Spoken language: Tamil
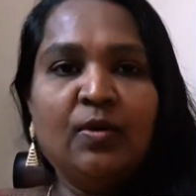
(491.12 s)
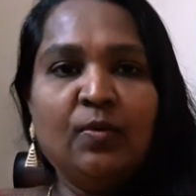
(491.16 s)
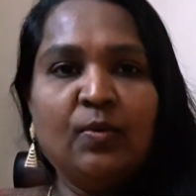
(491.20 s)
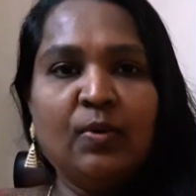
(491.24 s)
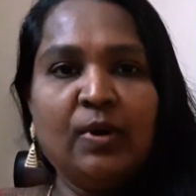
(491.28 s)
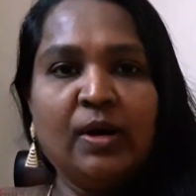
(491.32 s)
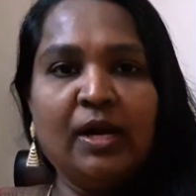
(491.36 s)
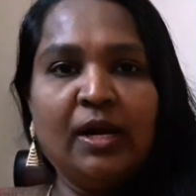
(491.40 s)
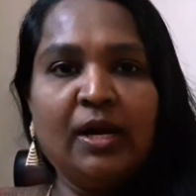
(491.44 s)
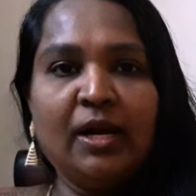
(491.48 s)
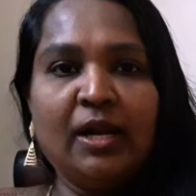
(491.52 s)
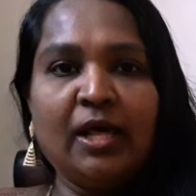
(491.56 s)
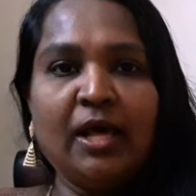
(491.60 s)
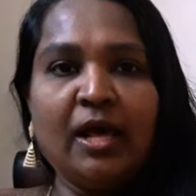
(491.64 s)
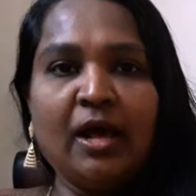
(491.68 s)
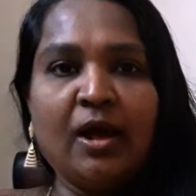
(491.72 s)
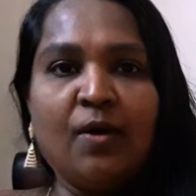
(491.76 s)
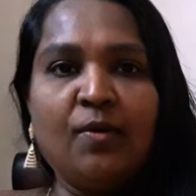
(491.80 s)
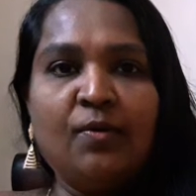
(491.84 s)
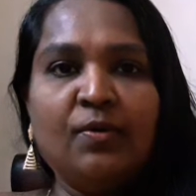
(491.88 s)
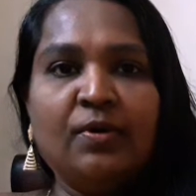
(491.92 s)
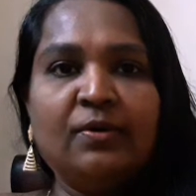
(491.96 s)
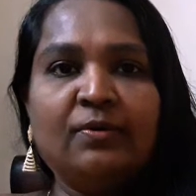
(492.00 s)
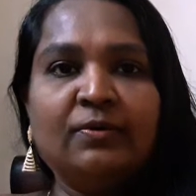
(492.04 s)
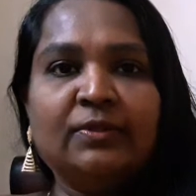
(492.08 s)
ஒன்றில்
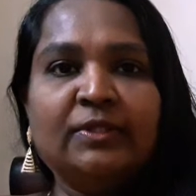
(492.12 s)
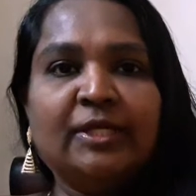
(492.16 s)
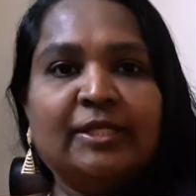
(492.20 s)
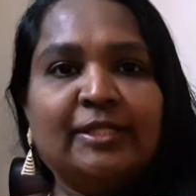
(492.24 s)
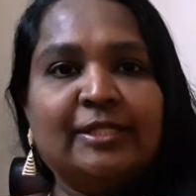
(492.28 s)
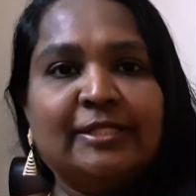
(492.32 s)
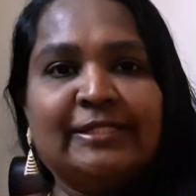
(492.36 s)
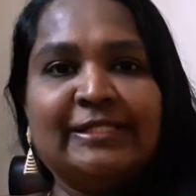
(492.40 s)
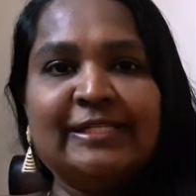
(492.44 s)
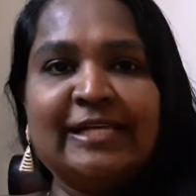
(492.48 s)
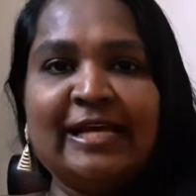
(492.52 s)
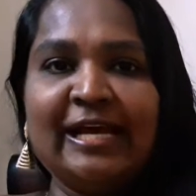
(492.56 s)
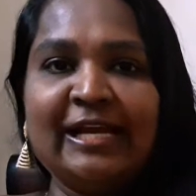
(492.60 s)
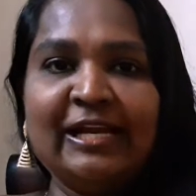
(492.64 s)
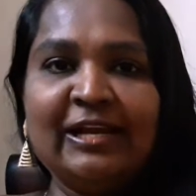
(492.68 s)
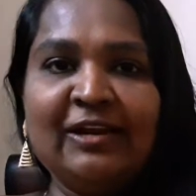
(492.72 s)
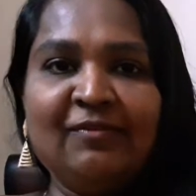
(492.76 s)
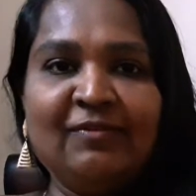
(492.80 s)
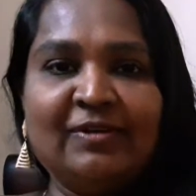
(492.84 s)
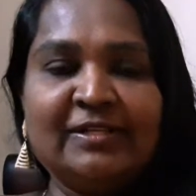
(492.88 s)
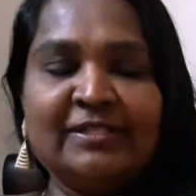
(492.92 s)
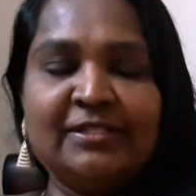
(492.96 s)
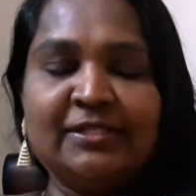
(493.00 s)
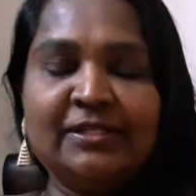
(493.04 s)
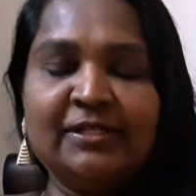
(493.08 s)
அவங்க வந்து அந்த
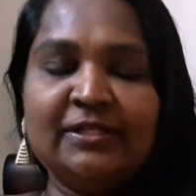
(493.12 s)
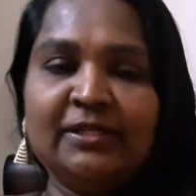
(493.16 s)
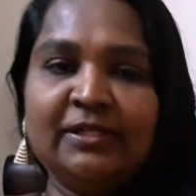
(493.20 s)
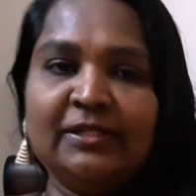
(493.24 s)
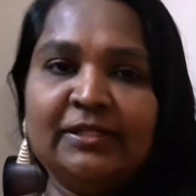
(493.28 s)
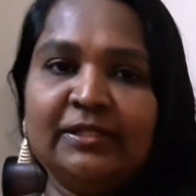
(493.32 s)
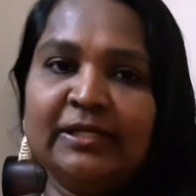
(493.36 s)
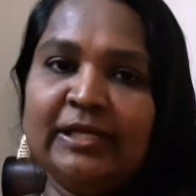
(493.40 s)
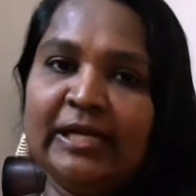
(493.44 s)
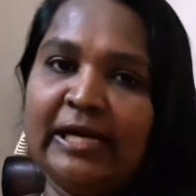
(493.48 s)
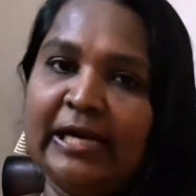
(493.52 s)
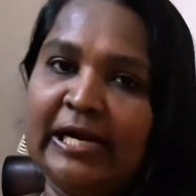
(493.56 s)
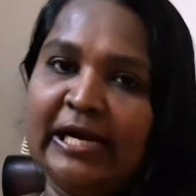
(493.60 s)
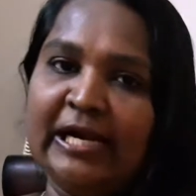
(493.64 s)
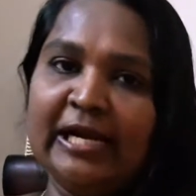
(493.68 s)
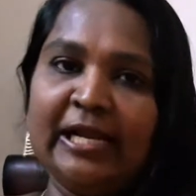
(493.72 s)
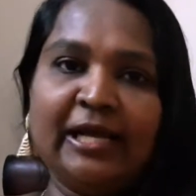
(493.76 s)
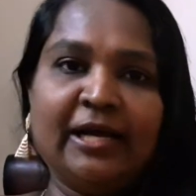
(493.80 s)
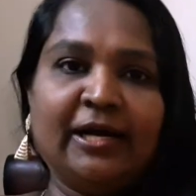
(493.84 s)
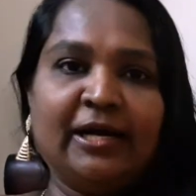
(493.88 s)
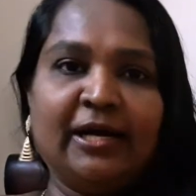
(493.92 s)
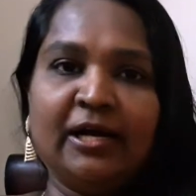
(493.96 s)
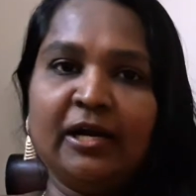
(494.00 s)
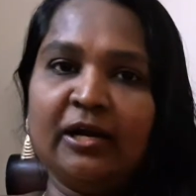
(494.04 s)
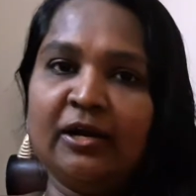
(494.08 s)
சேனல் வச்சுருக்கிறதுக்கு ரெண்டே
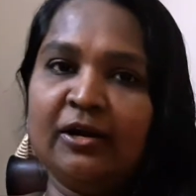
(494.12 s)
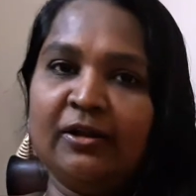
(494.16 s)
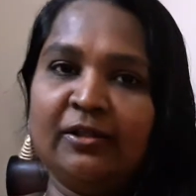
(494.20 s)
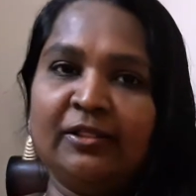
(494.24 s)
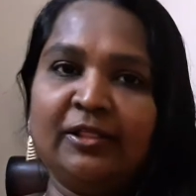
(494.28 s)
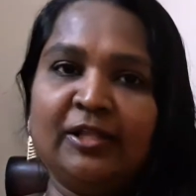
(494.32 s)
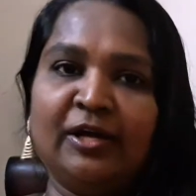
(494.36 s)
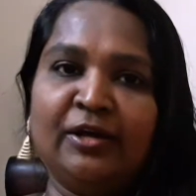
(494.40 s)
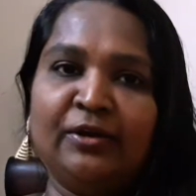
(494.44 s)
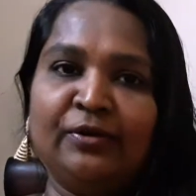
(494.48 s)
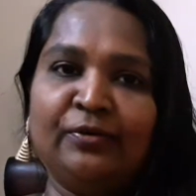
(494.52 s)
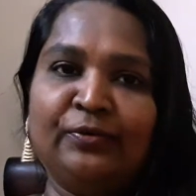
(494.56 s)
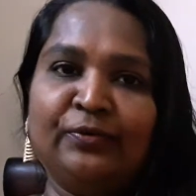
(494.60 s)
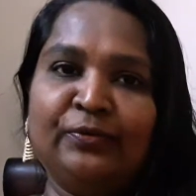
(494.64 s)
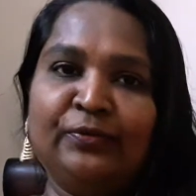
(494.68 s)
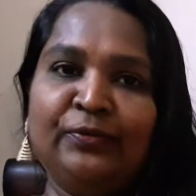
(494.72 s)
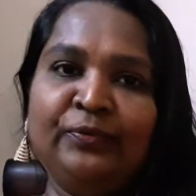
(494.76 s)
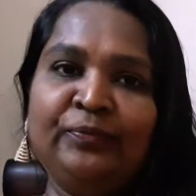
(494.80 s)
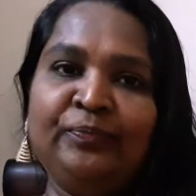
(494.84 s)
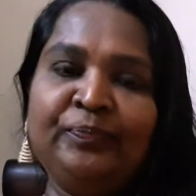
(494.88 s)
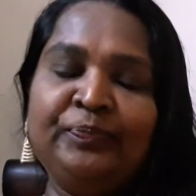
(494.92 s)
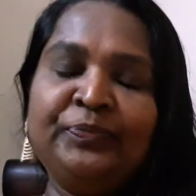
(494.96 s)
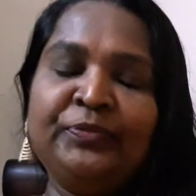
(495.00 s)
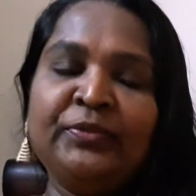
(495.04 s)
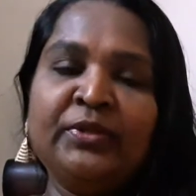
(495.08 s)
காரணம் தான் இருக்கும்